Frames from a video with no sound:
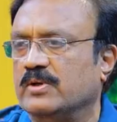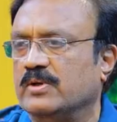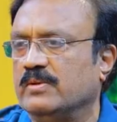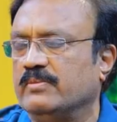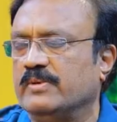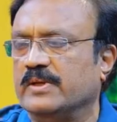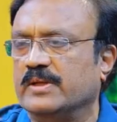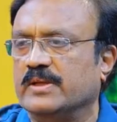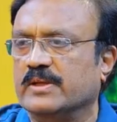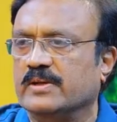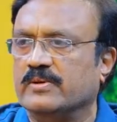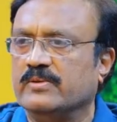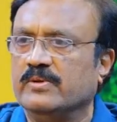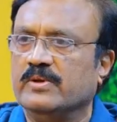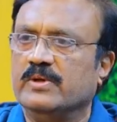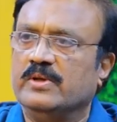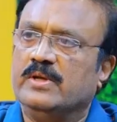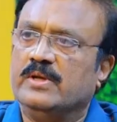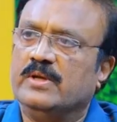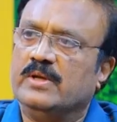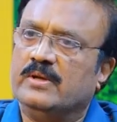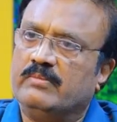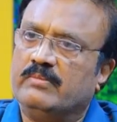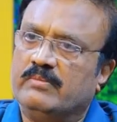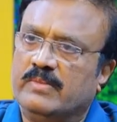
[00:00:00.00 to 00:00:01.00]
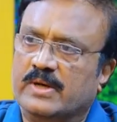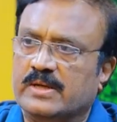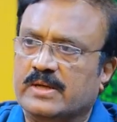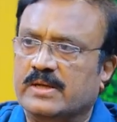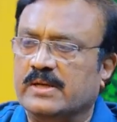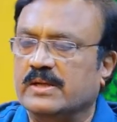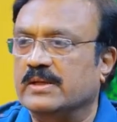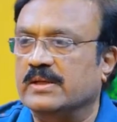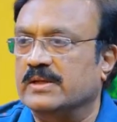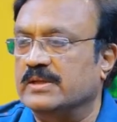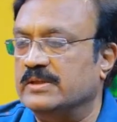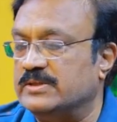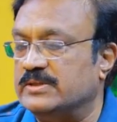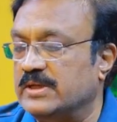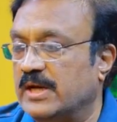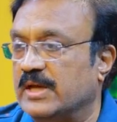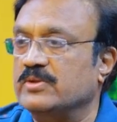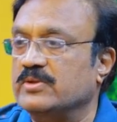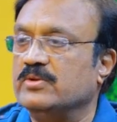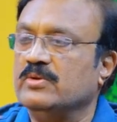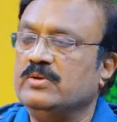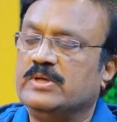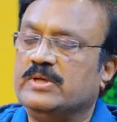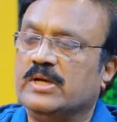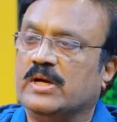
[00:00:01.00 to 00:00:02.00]
కోట్లు పెట్టారు బట్
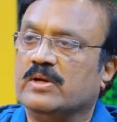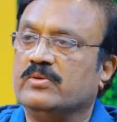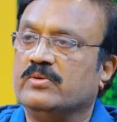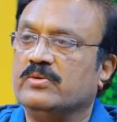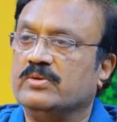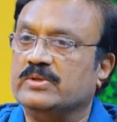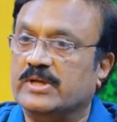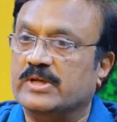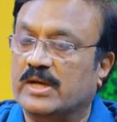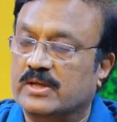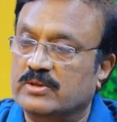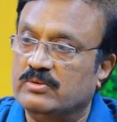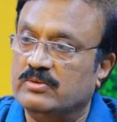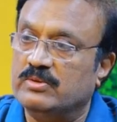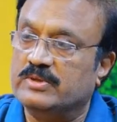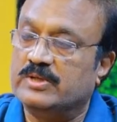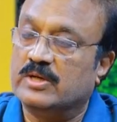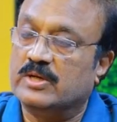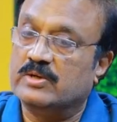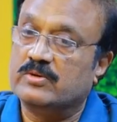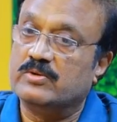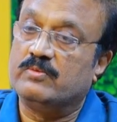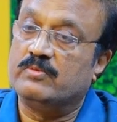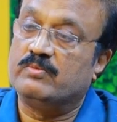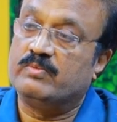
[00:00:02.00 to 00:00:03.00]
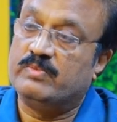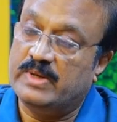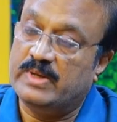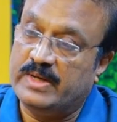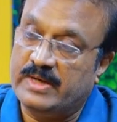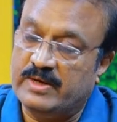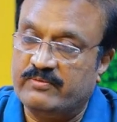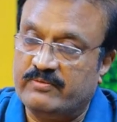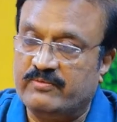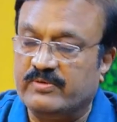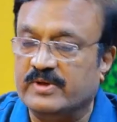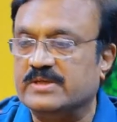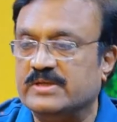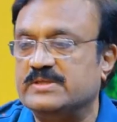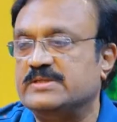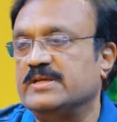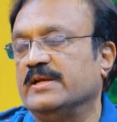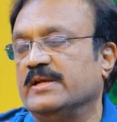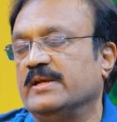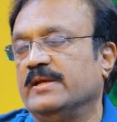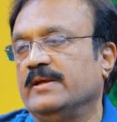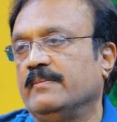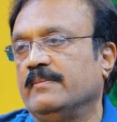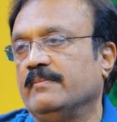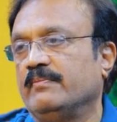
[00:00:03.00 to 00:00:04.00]
షార్దుల్ ఠాకూర్ షార్దుల్ ఠాకూర్ ప్లేడ్ ఫర్
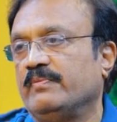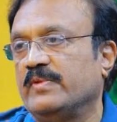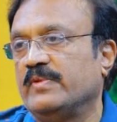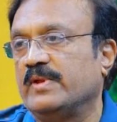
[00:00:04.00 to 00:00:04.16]
చెన్నై